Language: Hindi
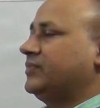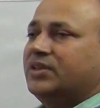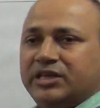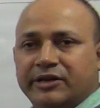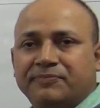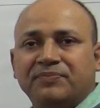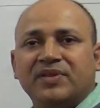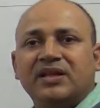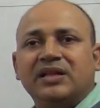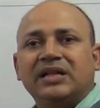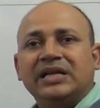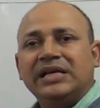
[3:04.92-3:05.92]
ठीक है
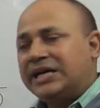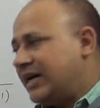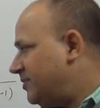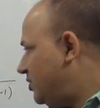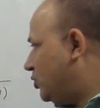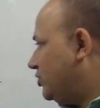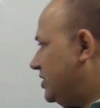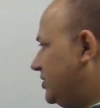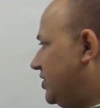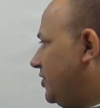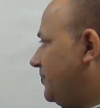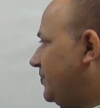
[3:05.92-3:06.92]
अब देखो
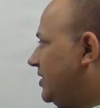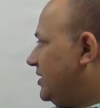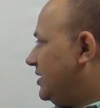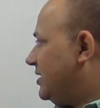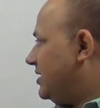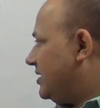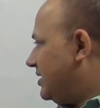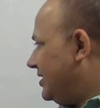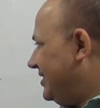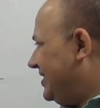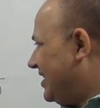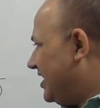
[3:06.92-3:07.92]
जैसे
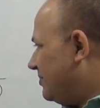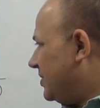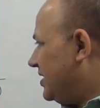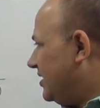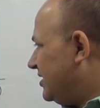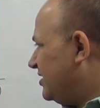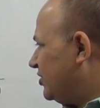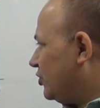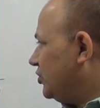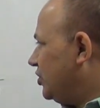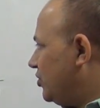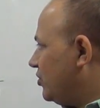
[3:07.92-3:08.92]
यहाँ पर अगर
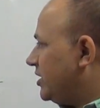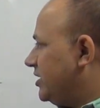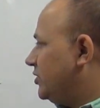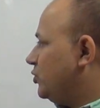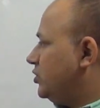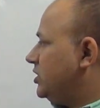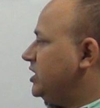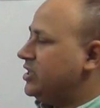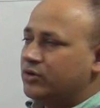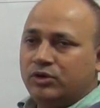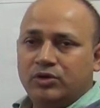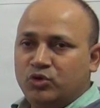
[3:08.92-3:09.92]
इसको जीरो करें तो t
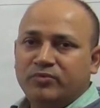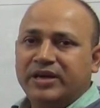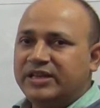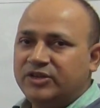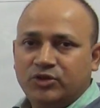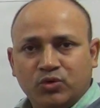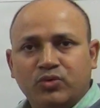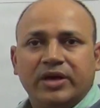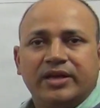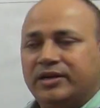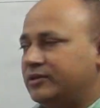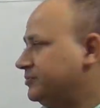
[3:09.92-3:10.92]
इक्वल टू माइनस टू
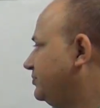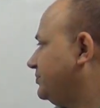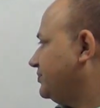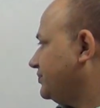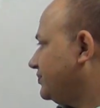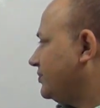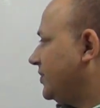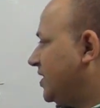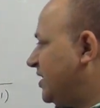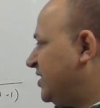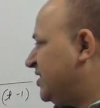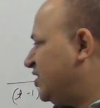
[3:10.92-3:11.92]
आएगा
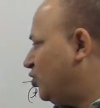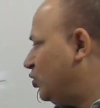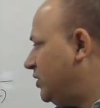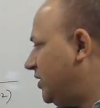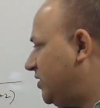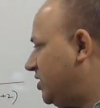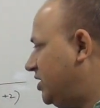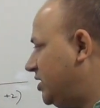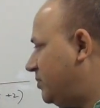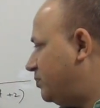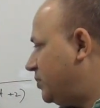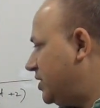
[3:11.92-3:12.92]
है ना जैसे देखो ये t
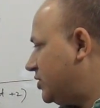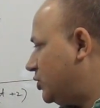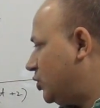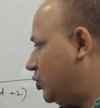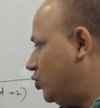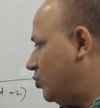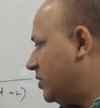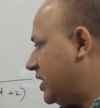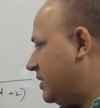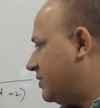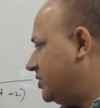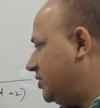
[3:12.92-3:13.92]
प्लस टू
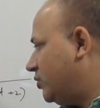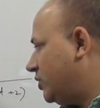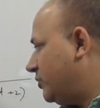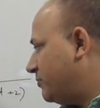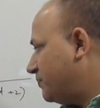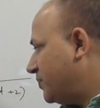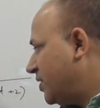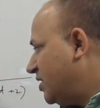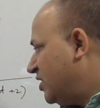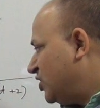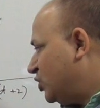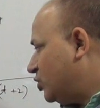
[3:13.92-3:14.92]
बराबर जीरो है
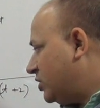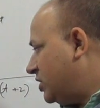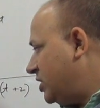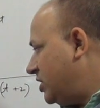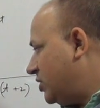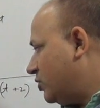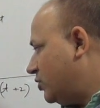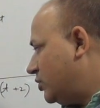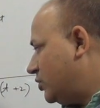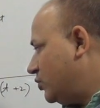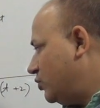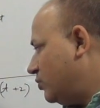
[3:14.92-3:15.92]
तो t इक्वल
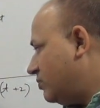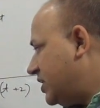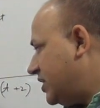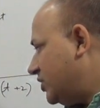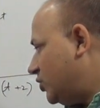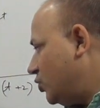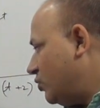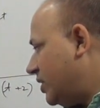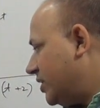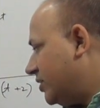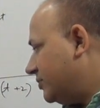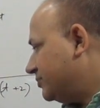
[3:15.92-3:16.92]
टू माइनस टू
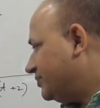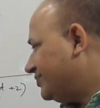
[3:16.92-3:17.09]
आएगा